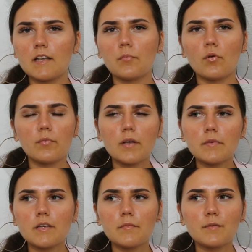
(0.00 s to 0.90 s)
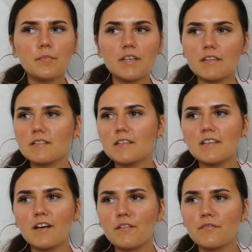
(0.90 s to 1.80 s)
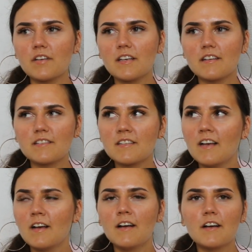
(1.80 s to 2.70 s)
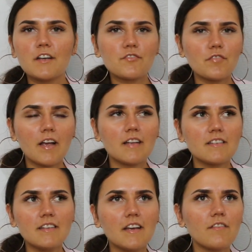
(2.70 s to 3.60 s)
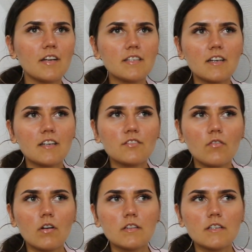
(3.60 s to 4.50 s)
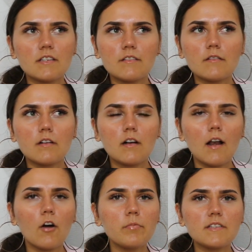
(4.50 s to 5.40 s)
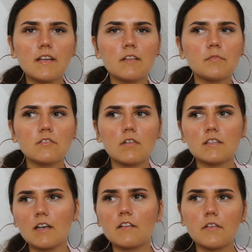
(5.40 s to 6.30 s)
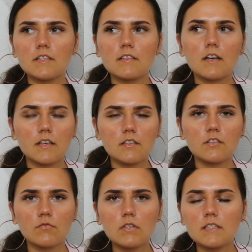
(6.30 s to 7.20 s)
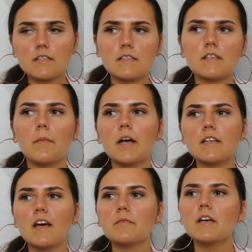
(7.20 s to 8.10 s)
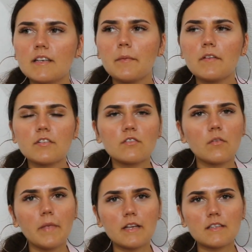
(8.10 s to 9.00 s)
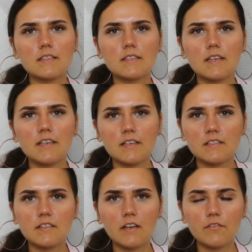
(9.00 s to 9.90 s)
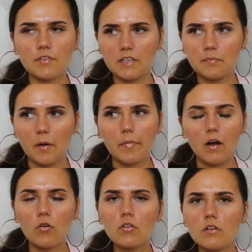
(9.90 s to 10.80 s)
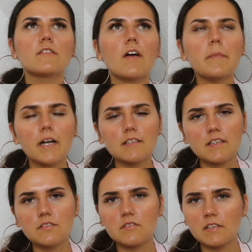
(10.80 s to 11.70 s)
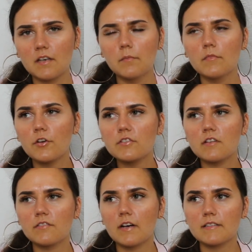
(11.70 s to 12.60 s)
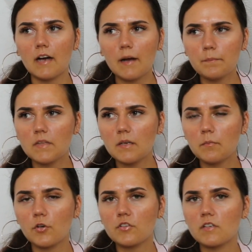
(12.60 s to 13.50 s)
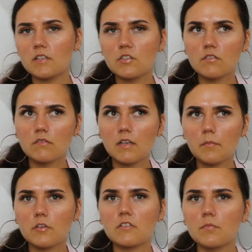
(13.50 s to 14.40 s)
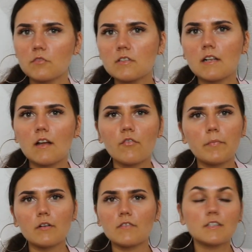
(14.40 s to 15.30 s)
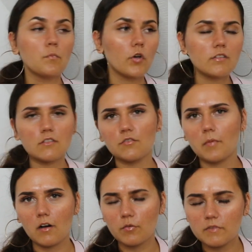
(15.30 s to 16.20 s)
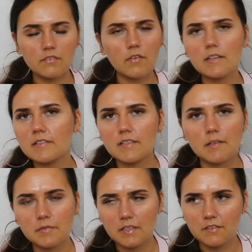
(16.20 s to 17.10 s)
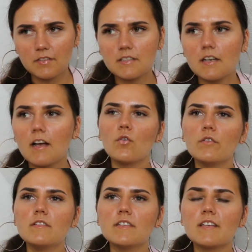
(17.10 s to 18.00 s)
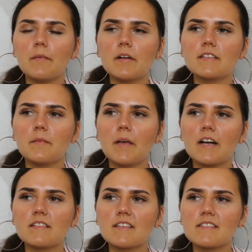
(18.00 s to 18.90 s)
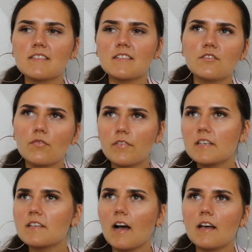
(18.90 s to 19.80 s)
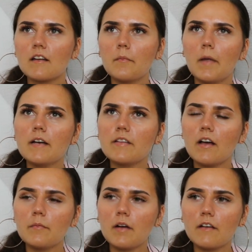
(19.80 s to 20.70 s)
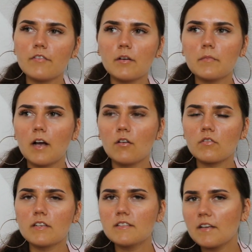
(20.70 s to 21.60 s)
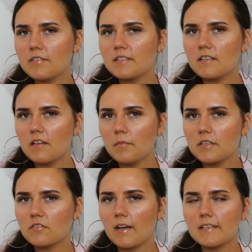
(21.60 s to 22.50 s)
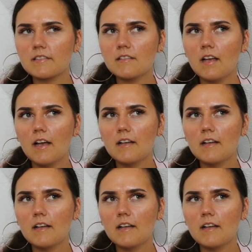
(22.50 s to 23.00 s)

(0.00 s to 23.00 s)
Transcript: keine Probleme damit. Mich hat es nicht irgendwie jetzt getriggert in irgendwelche Richtungen. Ich glaube, es tat mir sogar zeitweise richtig gut, dass ich das gemacht habe. Ich habe einfach so gemerkt, dass ich es irgendwie nicht mehr brauche. Ich war mir halt nicht so sicher, möchte ich weiter abnehmen, möchte ich zunehmen, möchte ich Muskeln aufbauen, was möchte ich überhaupt? Ich weiß es selbst nicht, wisst ihr? Und ich habe halt gemerkt, dass so wie ich es gerade gemacht habe, einfach im Kaloriendefizit immer zu essen,